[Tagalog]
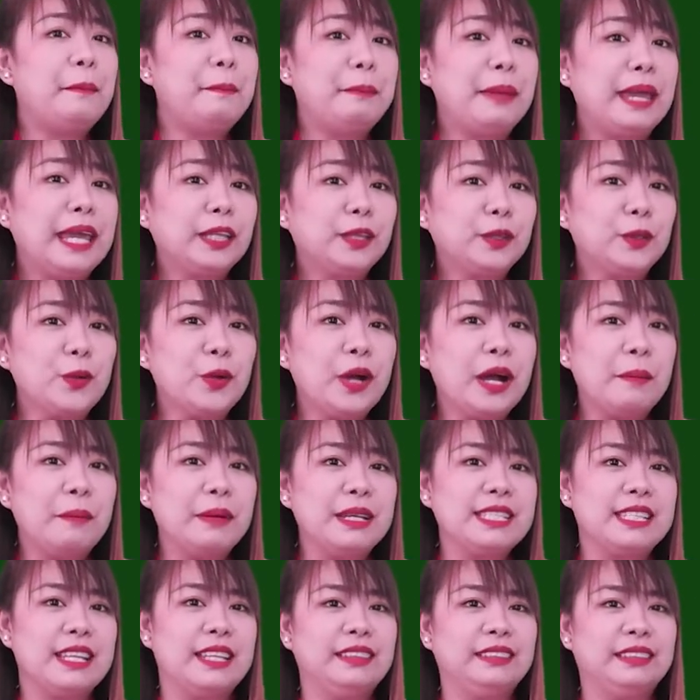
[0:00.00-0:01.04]
Metong
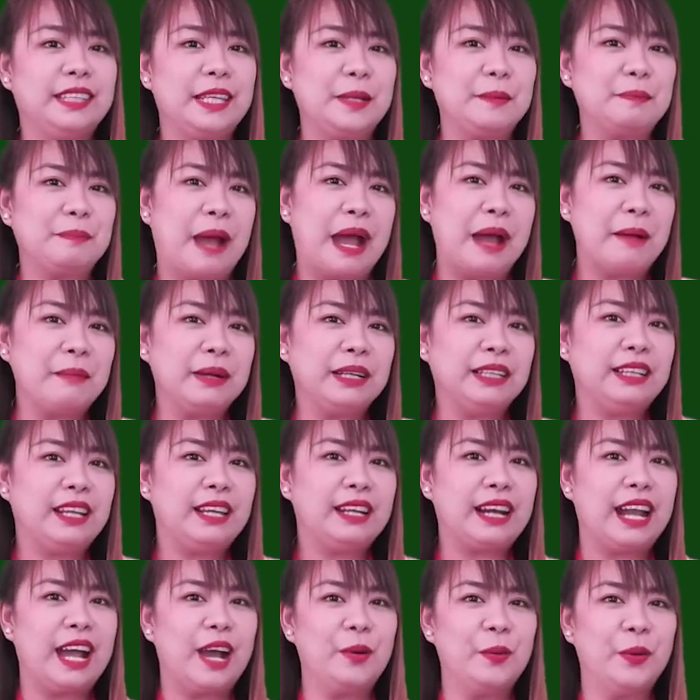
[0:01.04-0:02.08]
amasanting pa
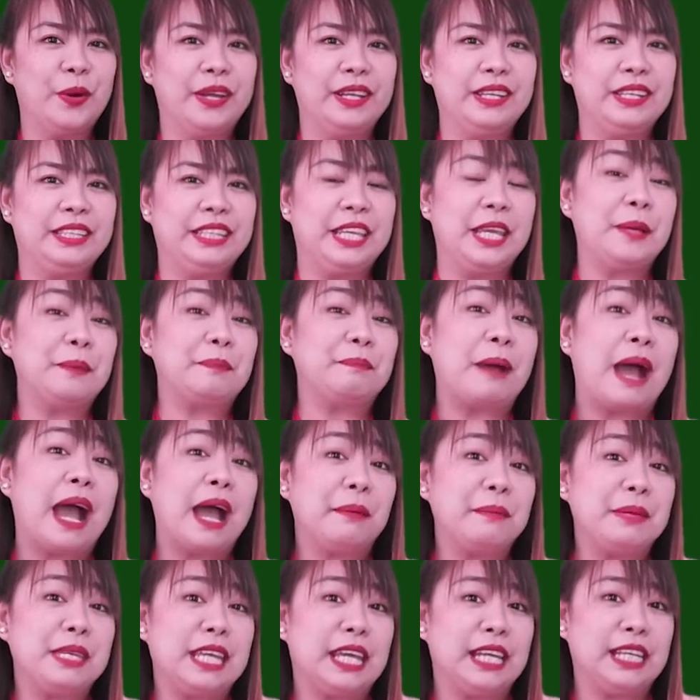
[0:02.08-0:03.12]
maglarawan king
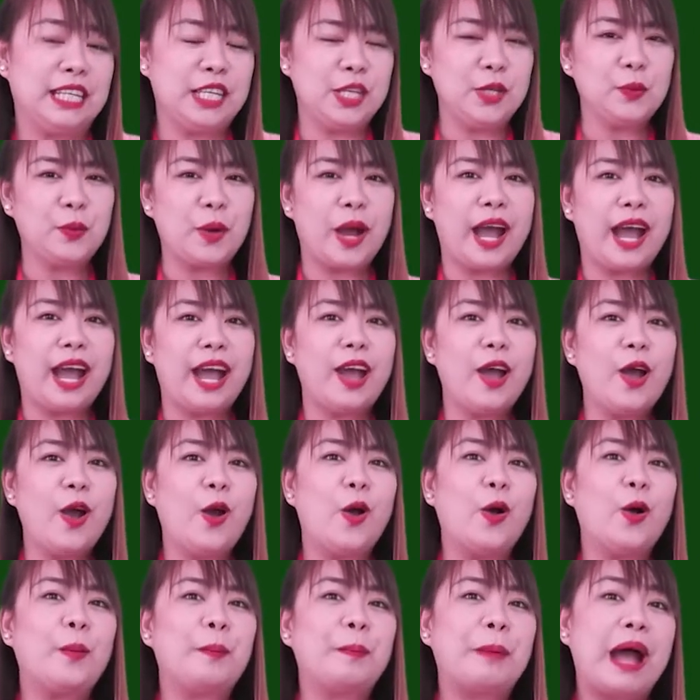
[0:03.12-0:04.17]
pamiyaliwa
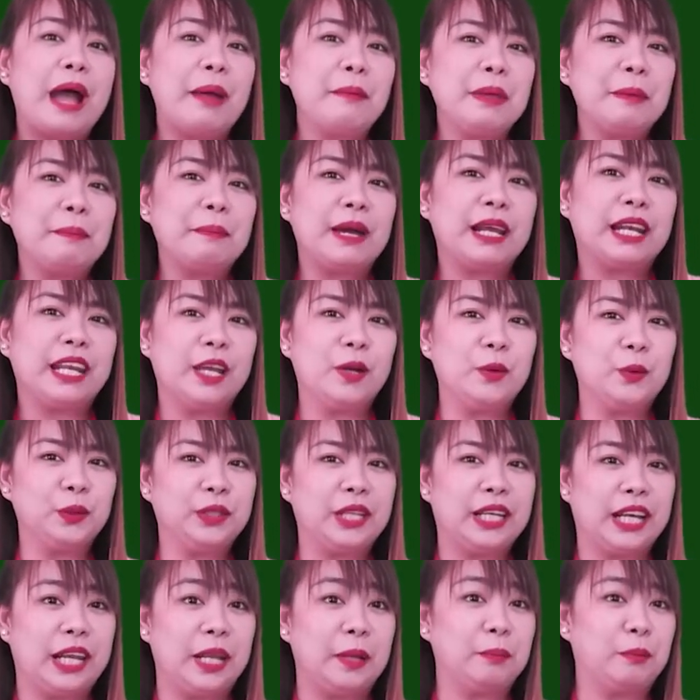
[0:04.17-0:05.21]
o pamipareho
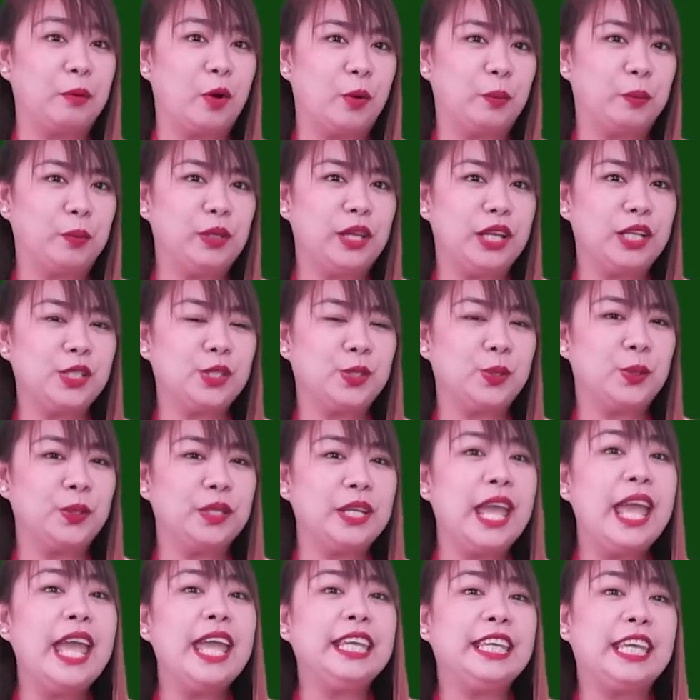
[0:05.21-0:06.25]
da ring populasyon
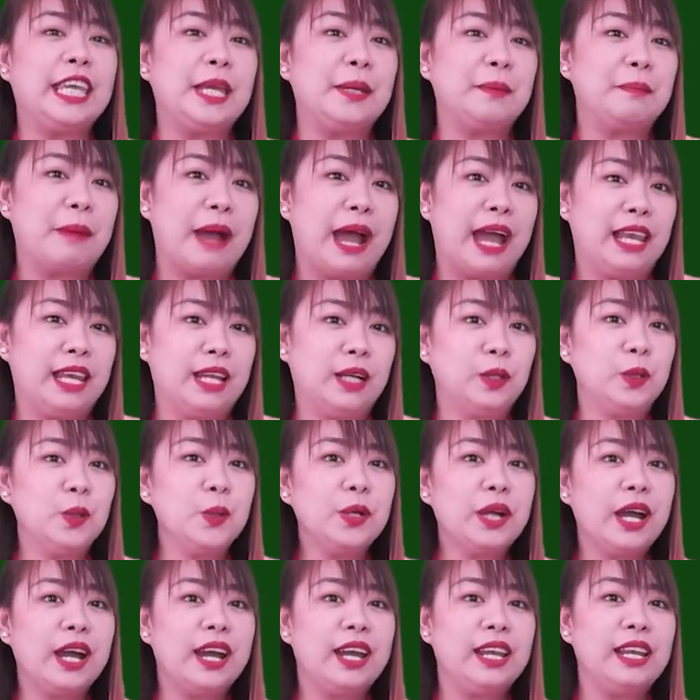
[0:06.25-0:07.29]
king balang
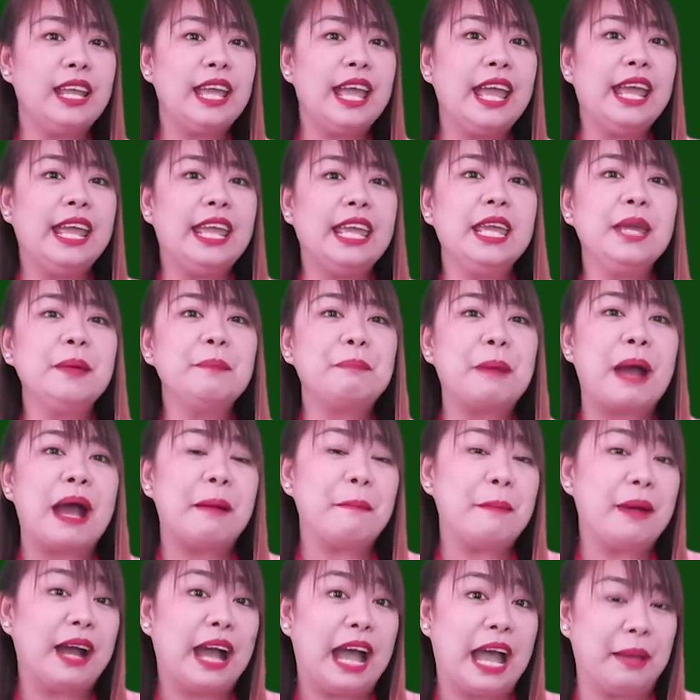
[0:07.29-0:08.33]
lugal ing
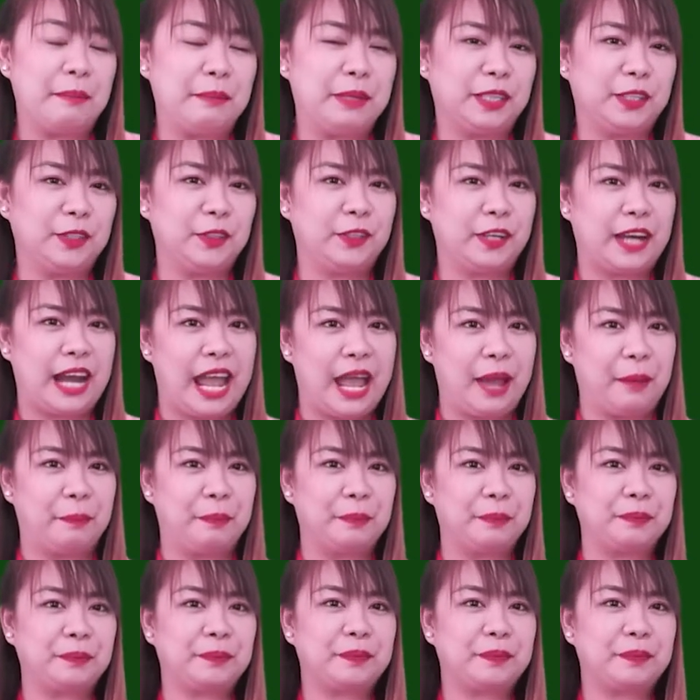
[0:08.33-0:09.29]
pamangamit graph.